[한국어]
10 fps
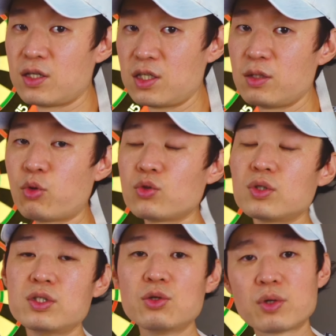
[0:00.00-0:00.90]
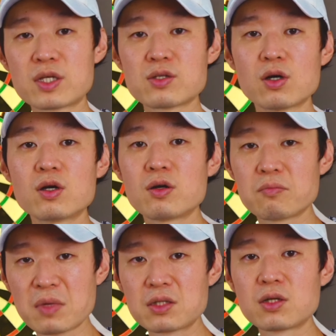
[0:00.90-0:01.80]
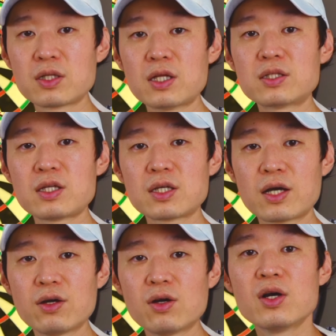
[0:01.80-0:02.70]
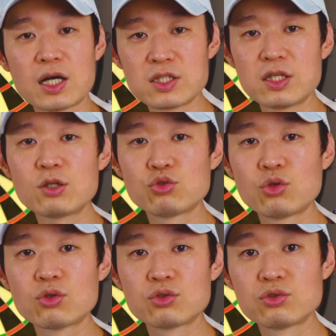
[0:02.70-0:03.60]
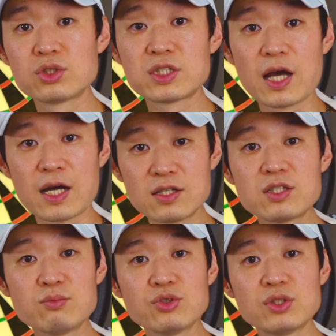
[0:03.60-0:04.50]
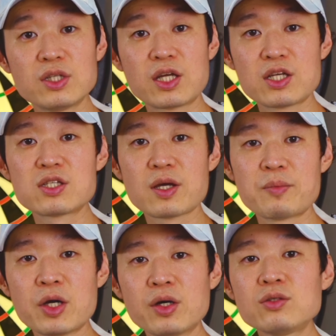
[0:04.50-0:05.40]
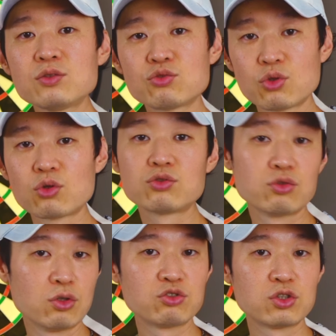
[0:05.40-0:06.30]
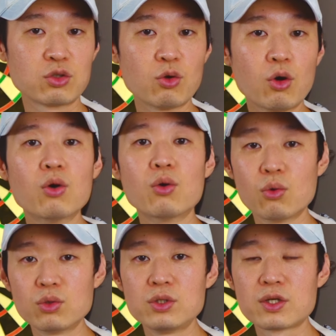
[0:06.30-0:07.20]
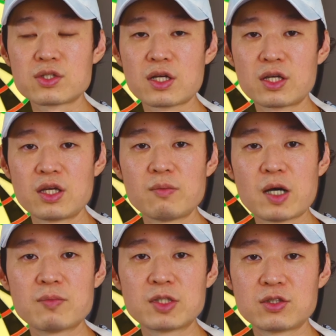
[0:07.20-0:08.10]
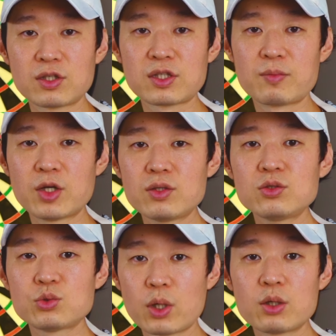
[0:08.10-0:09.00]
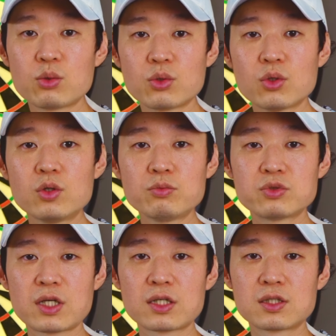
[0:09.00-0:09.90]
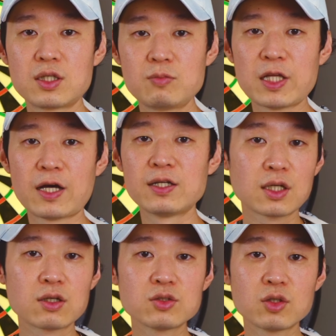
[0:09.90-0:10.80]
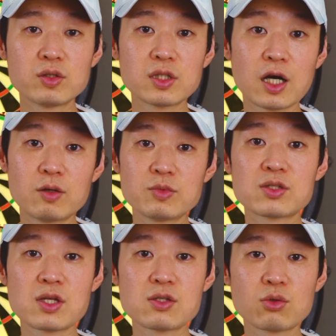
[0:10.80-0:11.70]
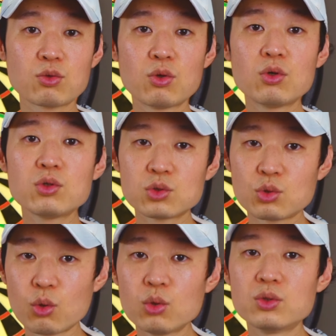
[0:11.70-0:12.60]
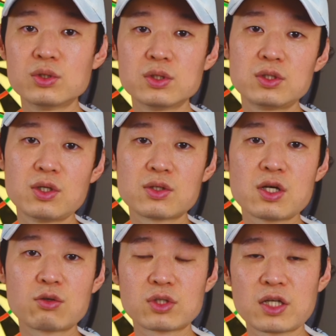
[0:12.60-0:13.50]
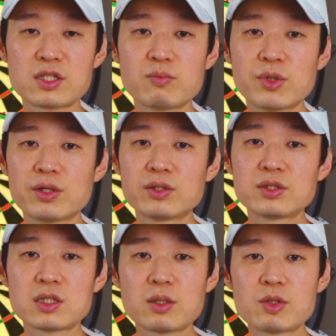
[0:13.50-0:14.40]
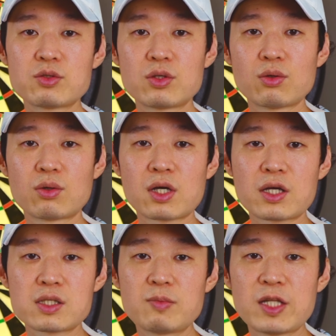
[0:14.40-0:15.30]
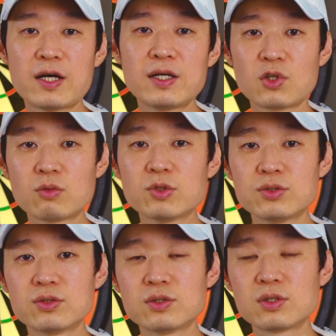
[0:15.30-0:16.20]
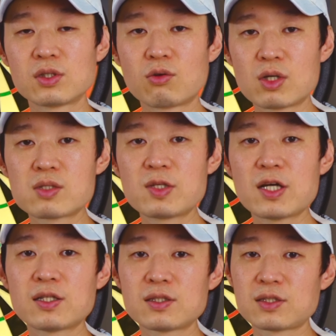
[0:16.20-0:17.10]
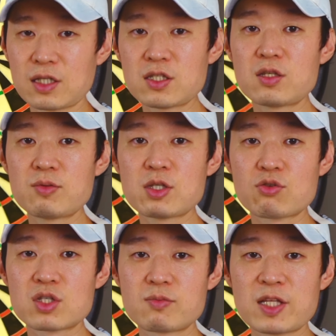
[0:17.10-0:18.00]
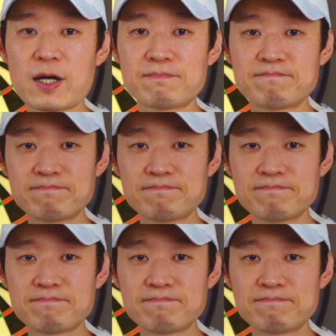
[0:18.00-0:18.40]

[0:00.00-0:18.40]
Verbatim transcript: 이 보드를 이용해서 만들어낼 테니까요 아직 구독을 누르지 않으신 분들이 계시다면 구독을 눌러주시고 오늘 영상이 마음에 드셨다면 좋아요도 부탁드립니다 자 그럼 저는 다음 영상에서 또 좋은 영상으로 다시 한번 찾아뵐 수 있도록 하겠습니다 여러분 고맙습니다. 다트TV 성우였습니다.